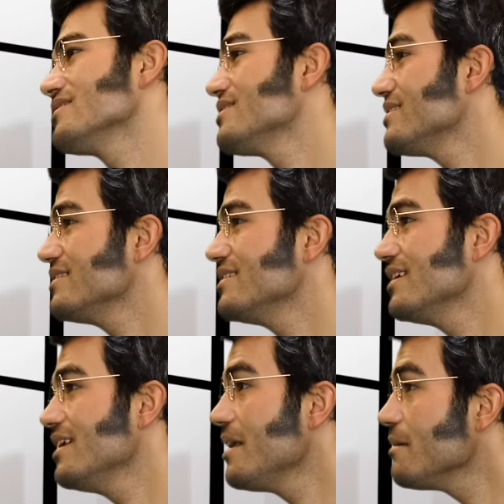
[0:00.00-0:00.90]
Viens
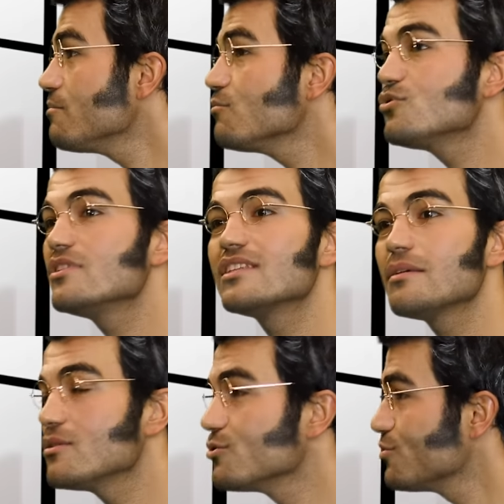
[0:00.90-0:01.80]
vivre avec moi.
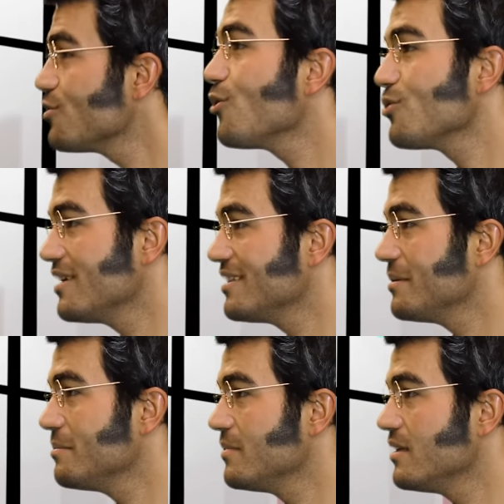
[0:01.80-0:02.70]
Ensemble,
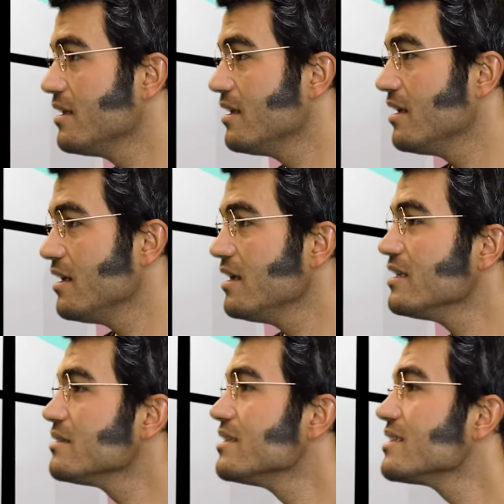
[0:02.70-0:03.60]
nous serons heureux.
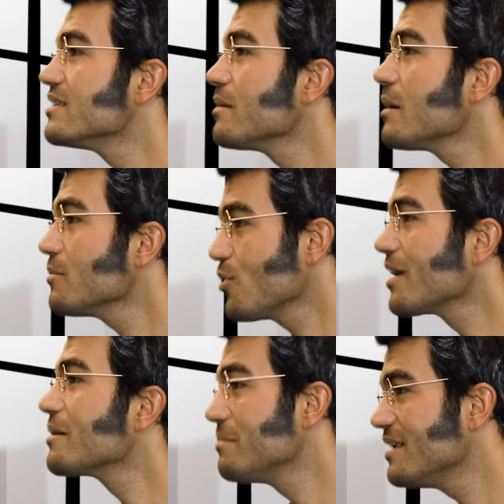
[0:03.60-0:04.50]
Je
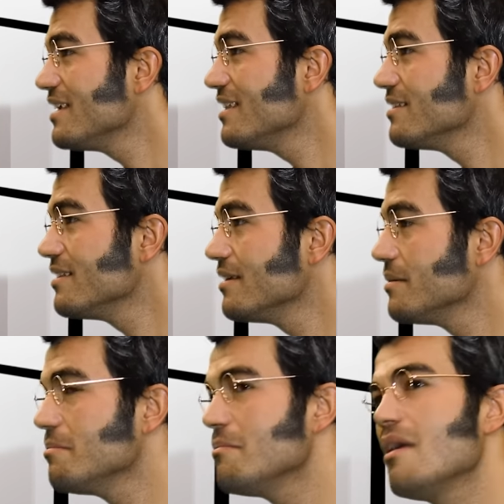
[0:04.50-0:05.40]
serai comme un père
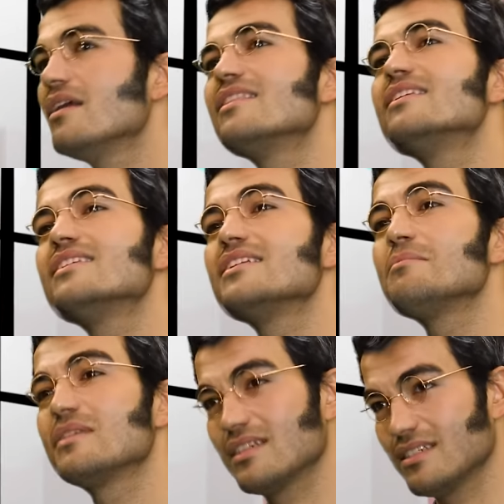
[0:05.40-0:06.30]
pour toi.
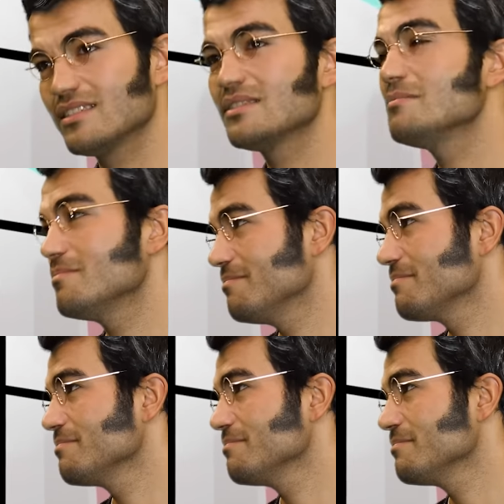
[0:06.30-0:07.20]
Tu seras comme ma
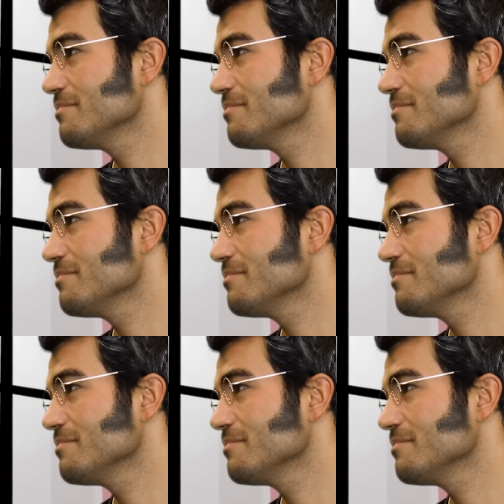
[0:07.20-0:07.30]
fille.